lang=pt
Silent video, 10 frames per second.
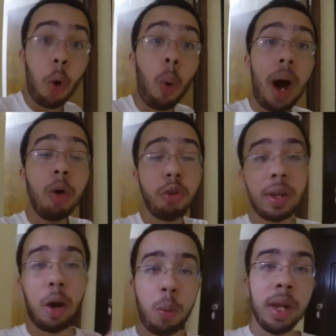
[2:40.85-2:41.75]
O áudio
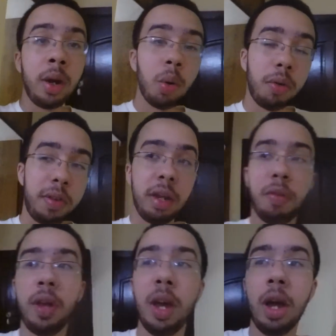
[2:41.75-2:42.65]
tá ruim,
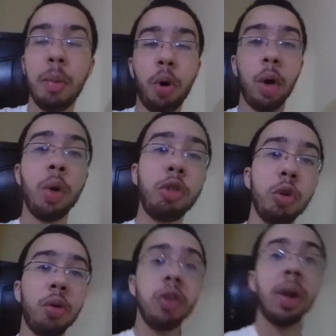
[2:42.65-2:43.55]
inclusive, porque eu não
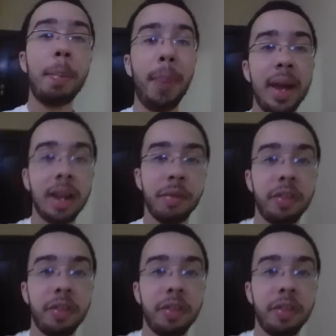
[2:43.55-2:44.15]
estou usando lapela.